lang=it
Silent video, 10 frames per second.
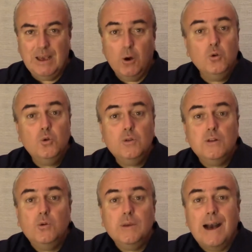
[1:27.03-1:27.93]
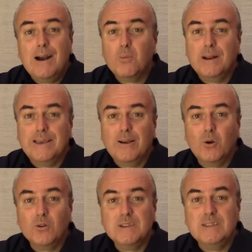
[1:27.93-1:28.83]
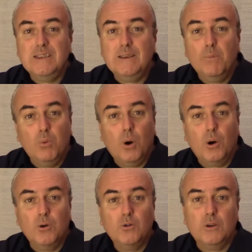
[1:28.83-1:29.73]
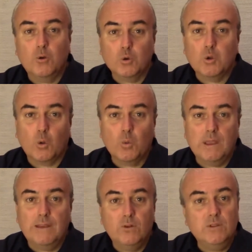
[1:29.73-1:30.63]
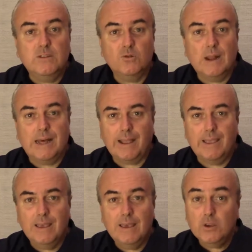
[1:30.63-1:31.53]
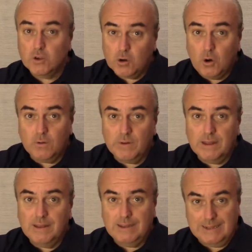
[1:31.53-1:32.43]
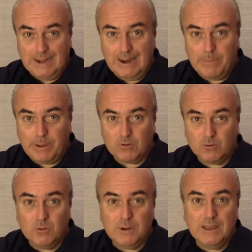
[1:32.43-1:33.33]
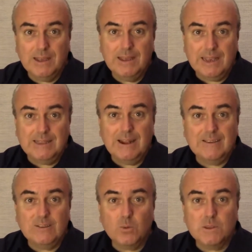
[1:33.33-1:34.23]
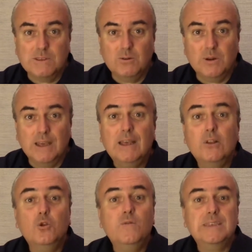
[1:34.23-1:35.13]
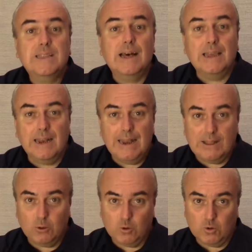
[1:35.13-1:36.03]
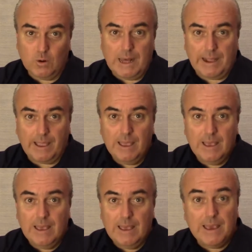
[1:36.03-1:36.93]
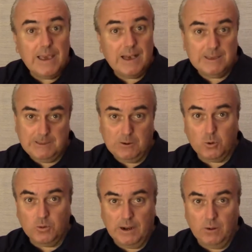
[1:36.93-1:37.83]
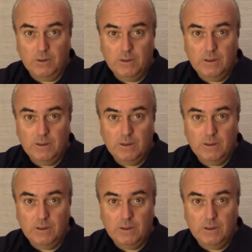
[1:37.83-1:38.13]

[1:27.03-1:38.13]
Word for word: ognuno di noi ha qualche cosa di buono, di costruttivo, di solare, scova nelle persone e nelle situazioni dove sta il lato solare e assecondalo.